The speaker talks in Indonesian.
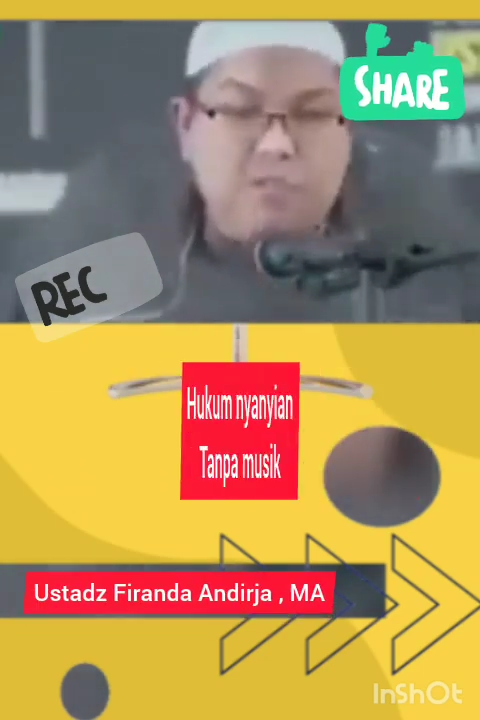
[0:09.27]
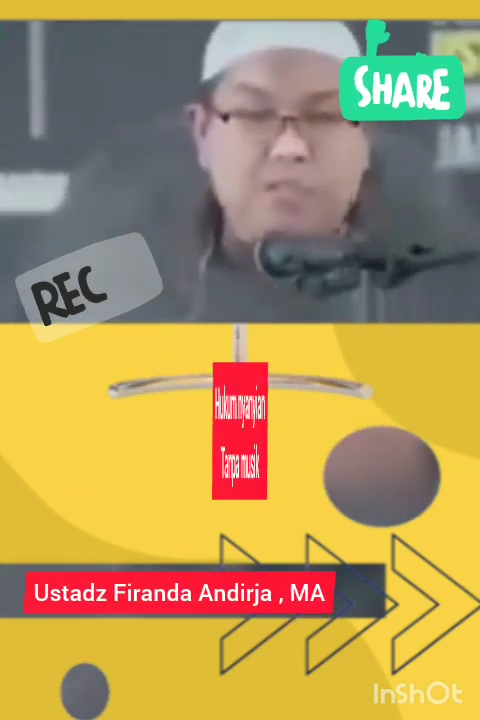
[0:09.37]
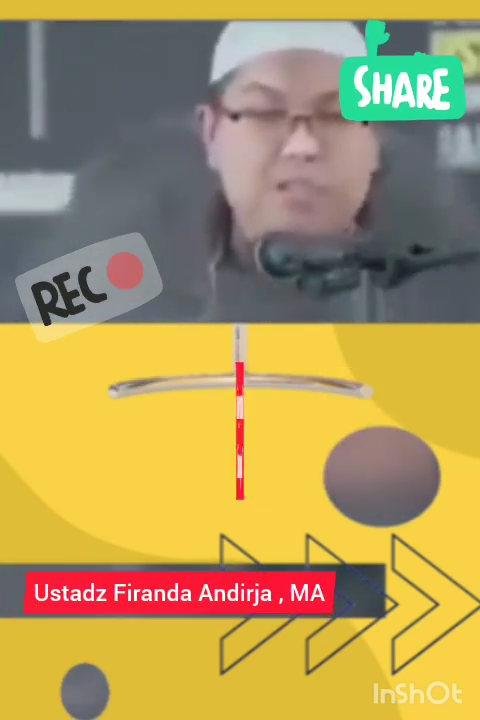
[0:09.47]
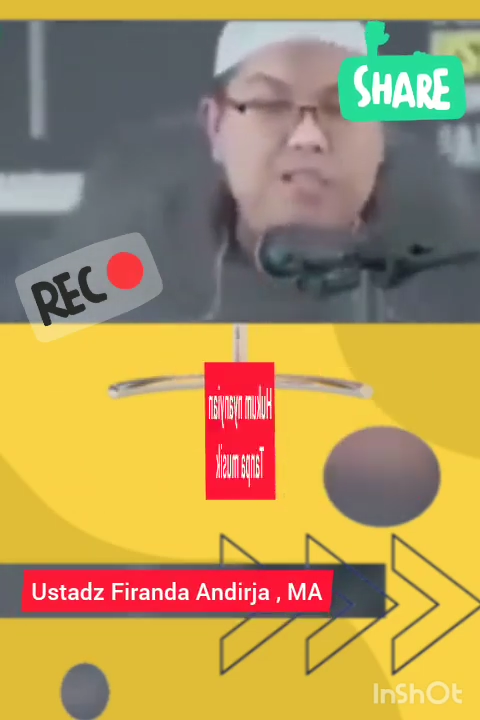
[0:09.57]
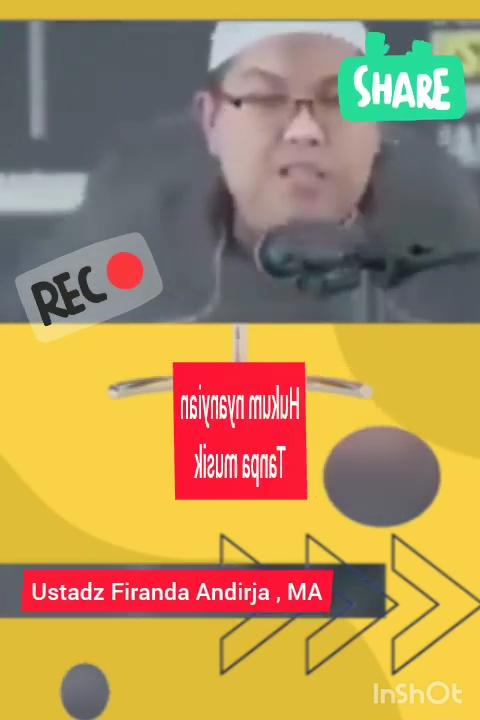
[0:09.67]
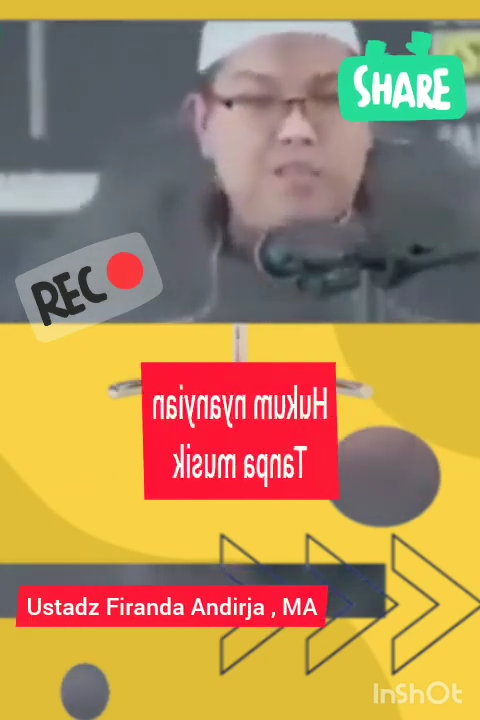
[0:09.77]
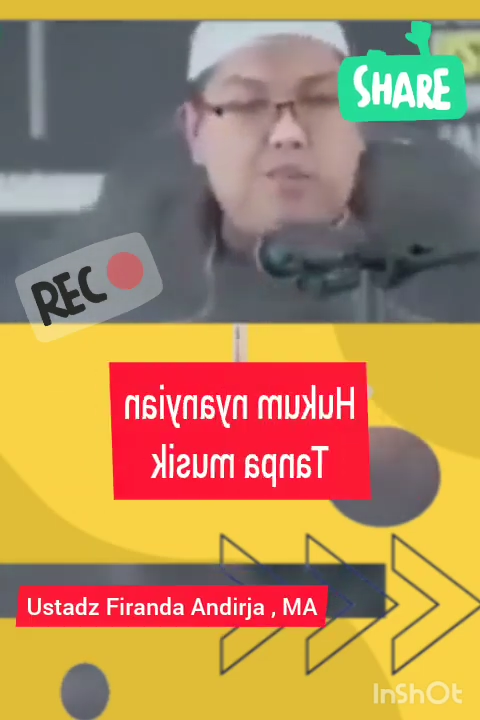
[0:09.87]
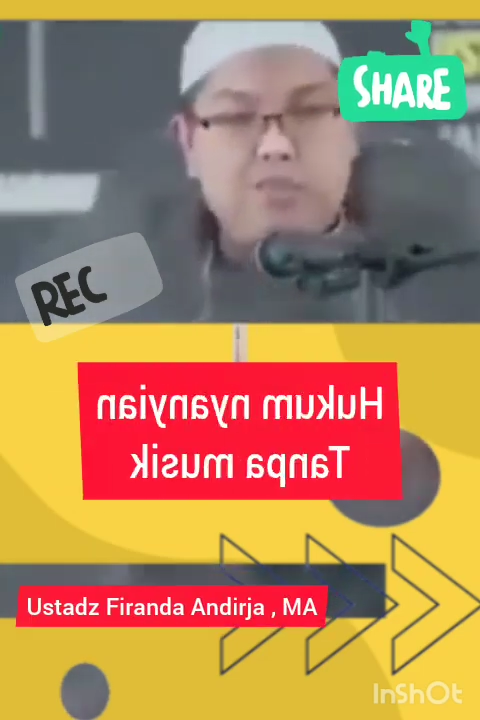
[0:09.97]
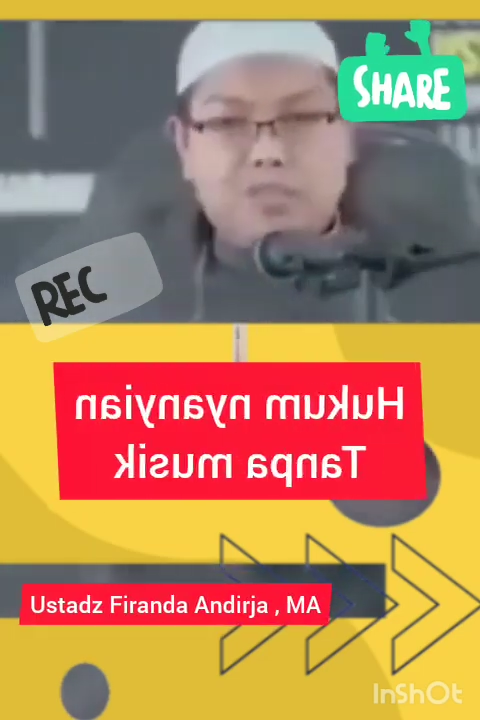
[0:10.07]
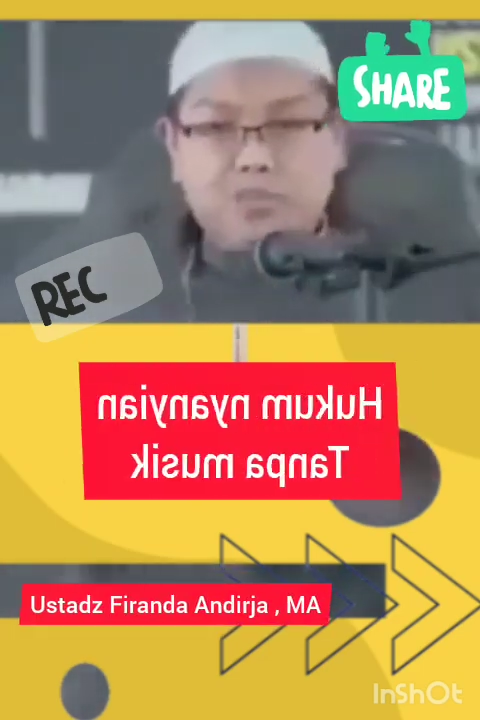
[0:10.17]
menjelaskan
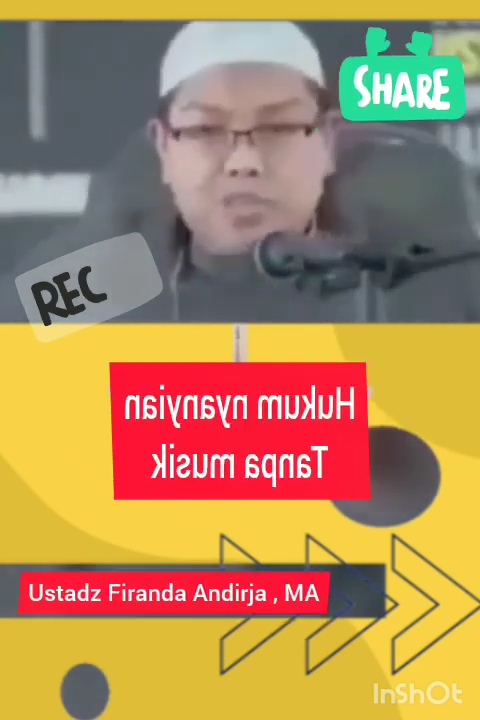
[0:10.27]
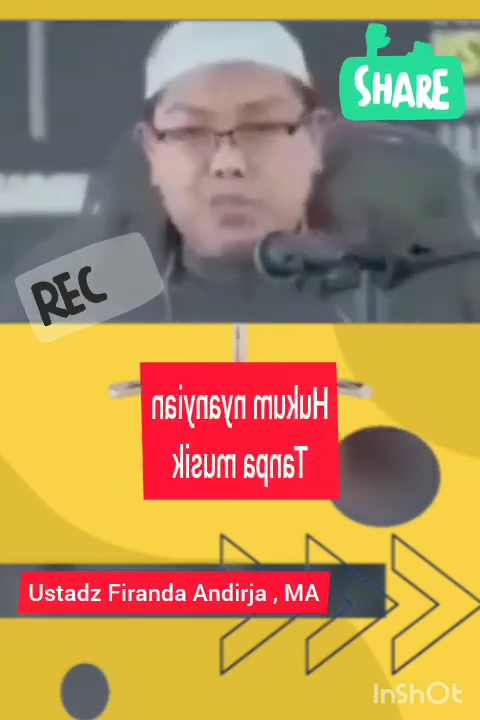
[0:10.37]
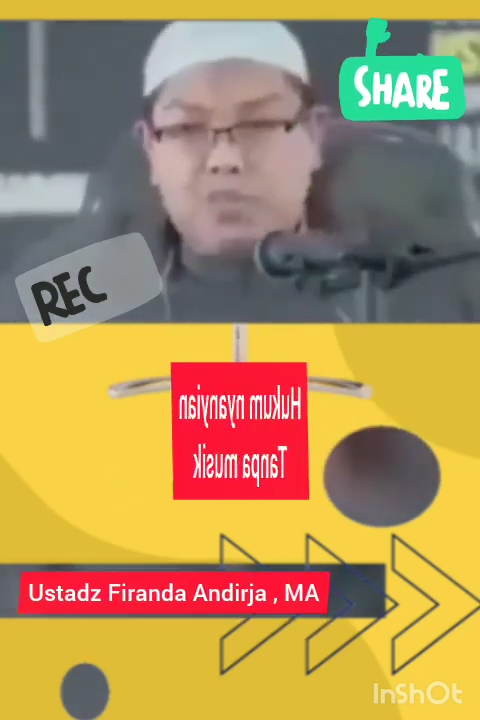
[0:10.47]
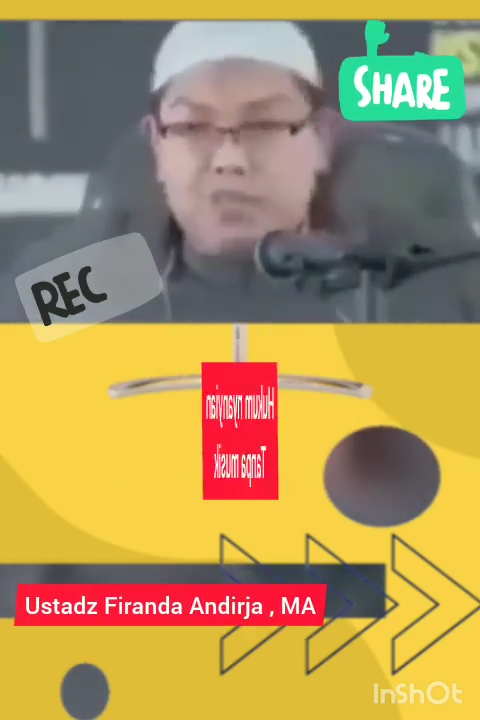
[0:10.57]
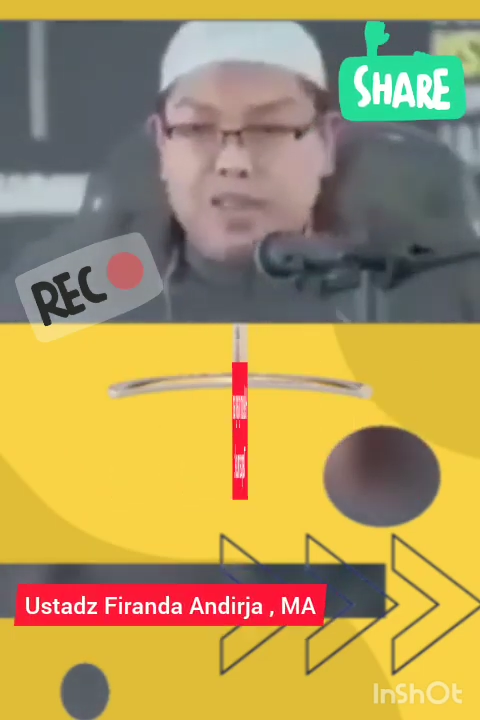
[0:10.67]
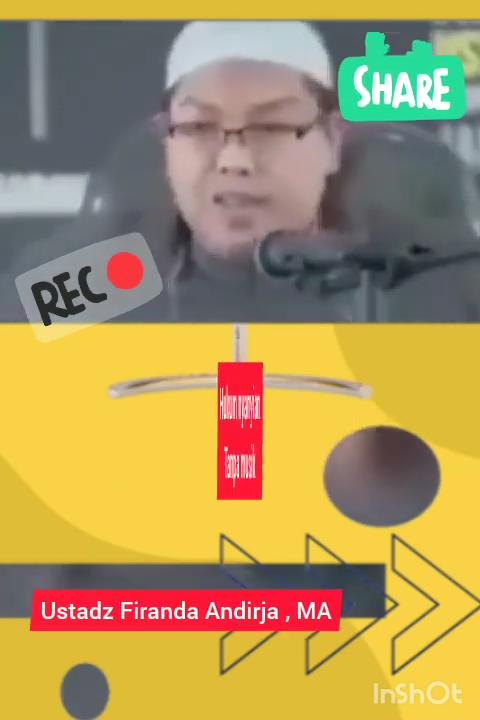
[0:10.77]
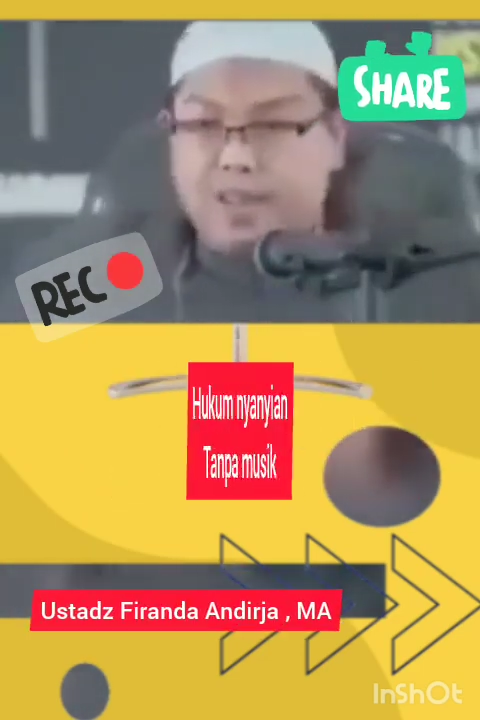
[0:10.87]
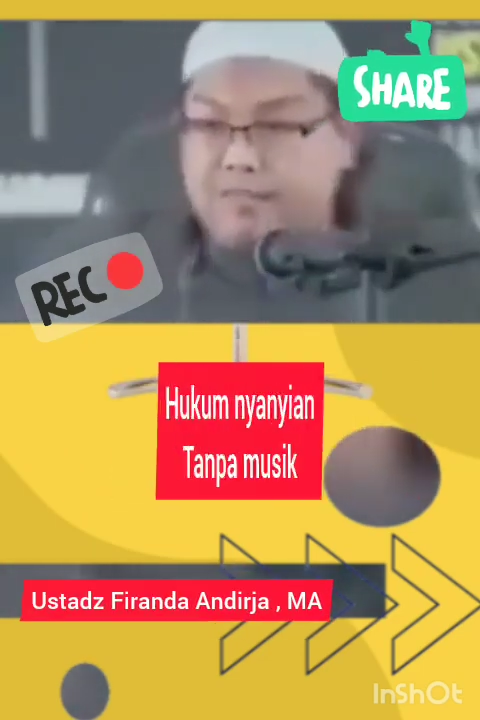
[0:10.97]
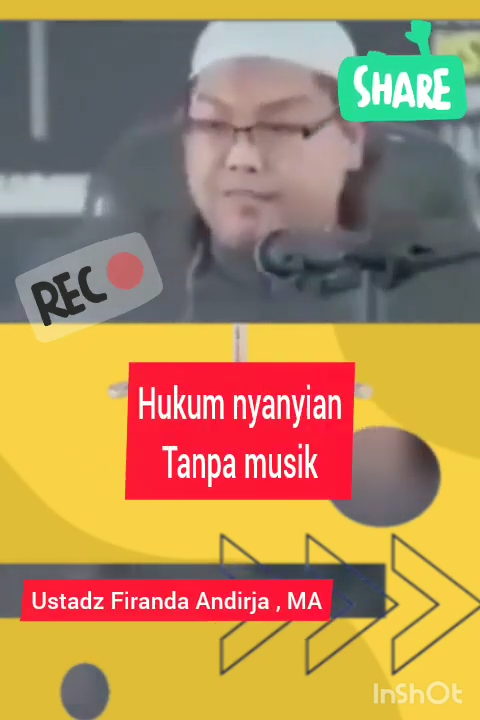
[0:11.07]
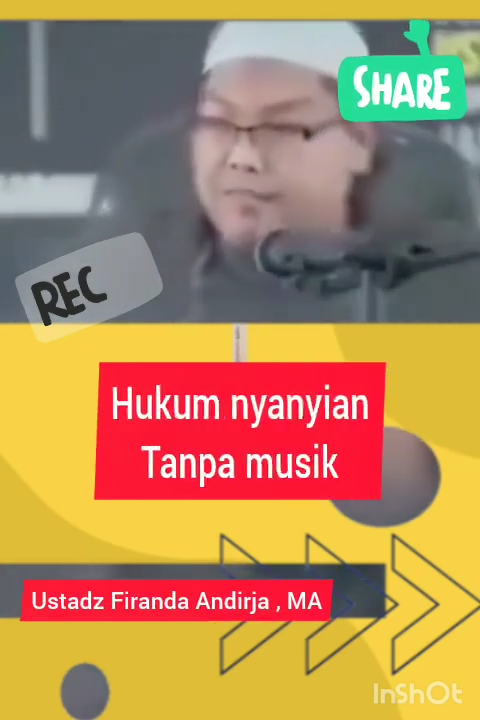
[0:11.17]
bahwasanya musik hukumnya haram.